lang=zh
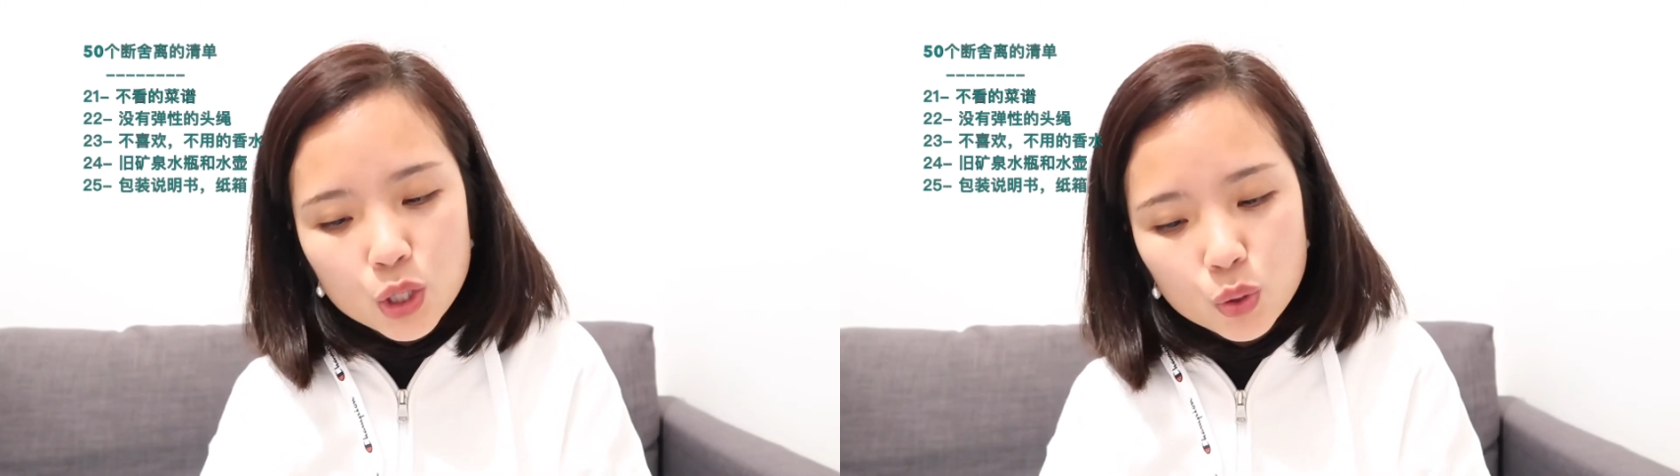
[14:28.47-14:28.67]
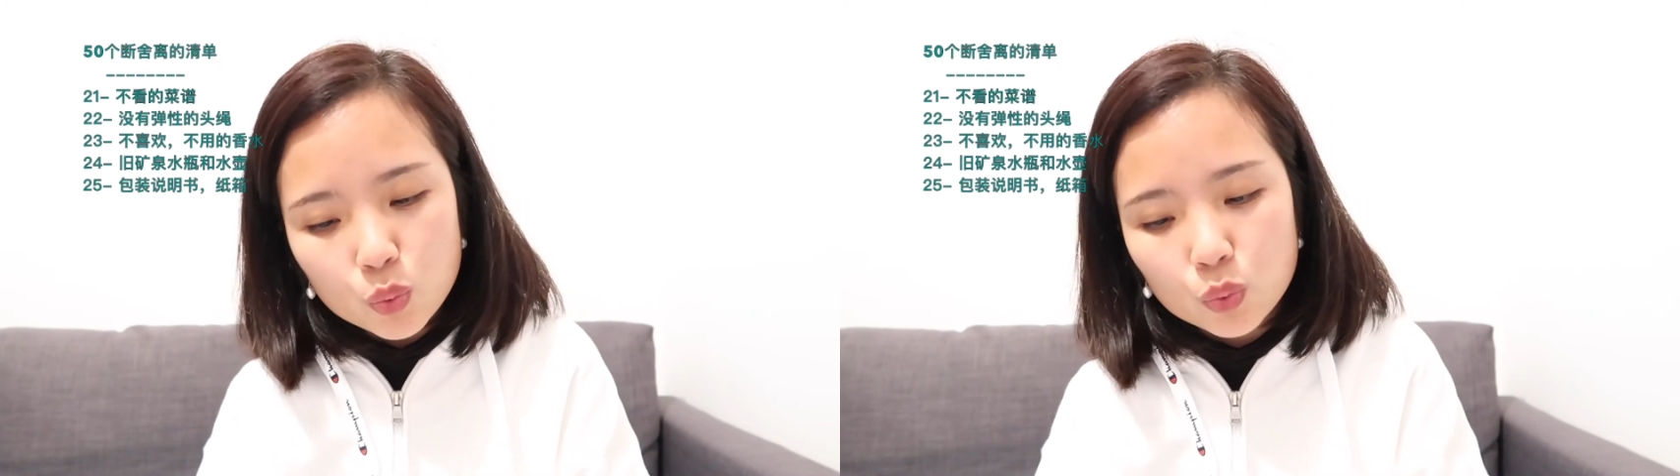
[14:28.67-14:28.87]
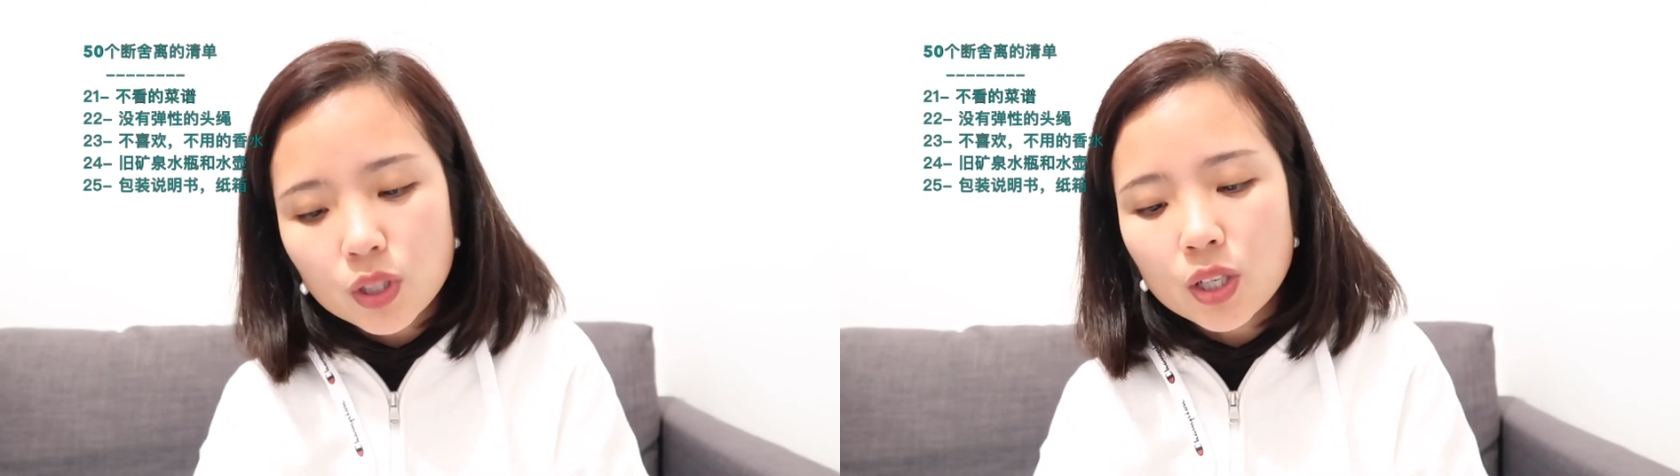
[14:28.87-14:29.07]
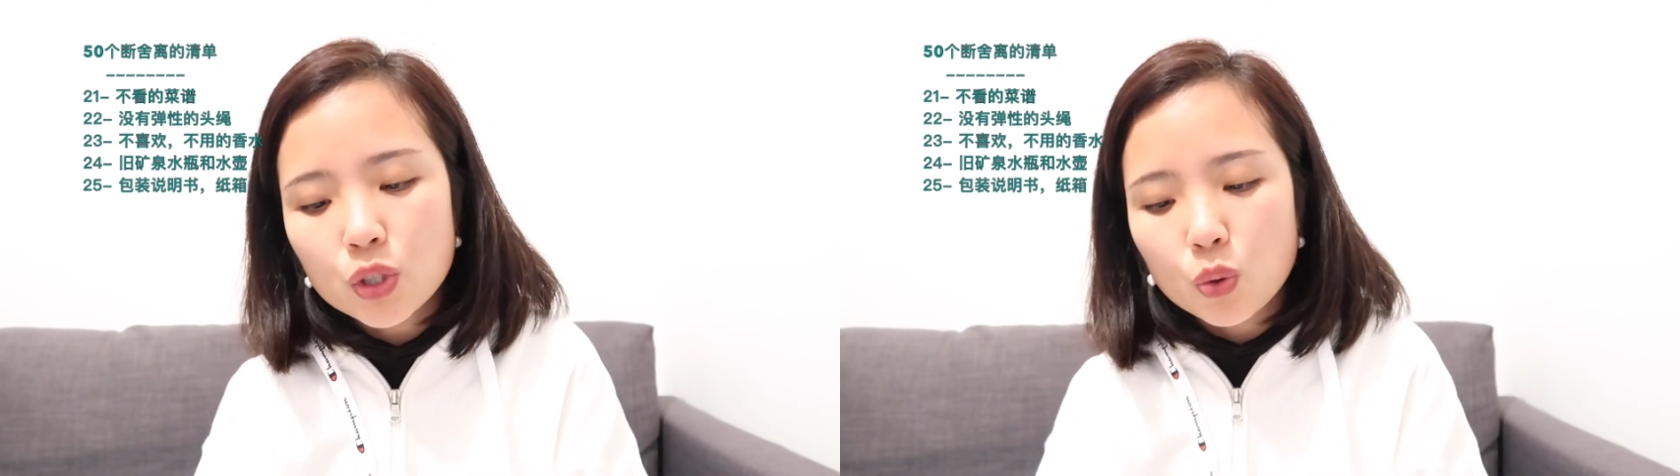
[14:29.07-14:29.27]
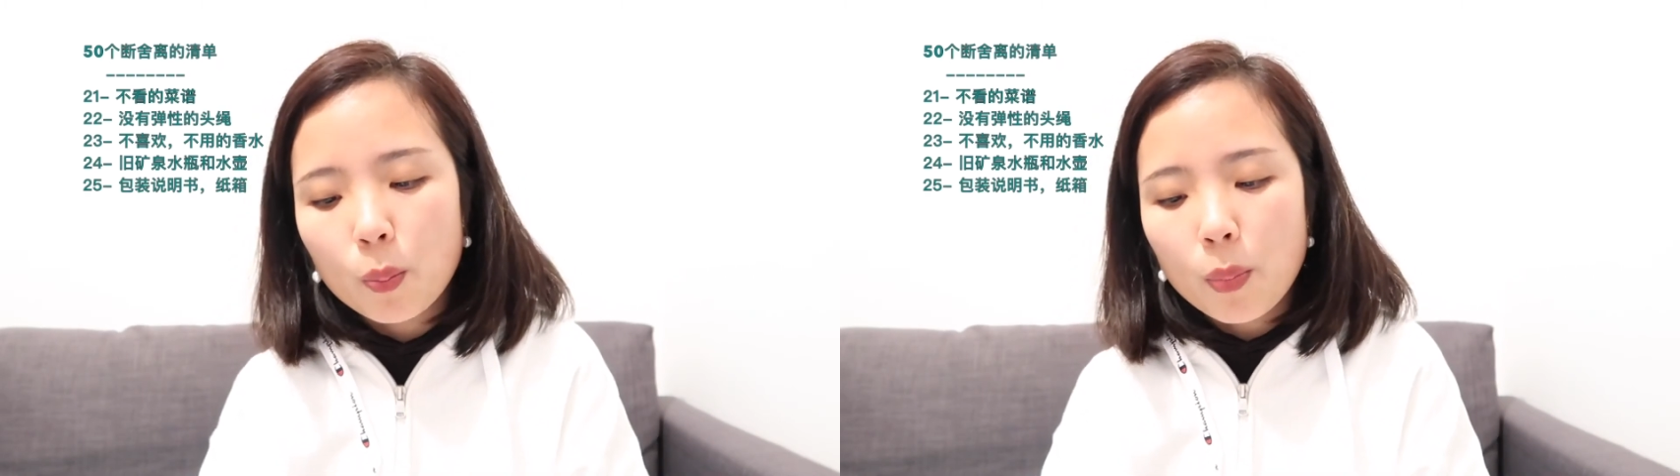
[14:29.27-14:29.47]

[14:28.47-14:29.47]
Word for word: 十五各种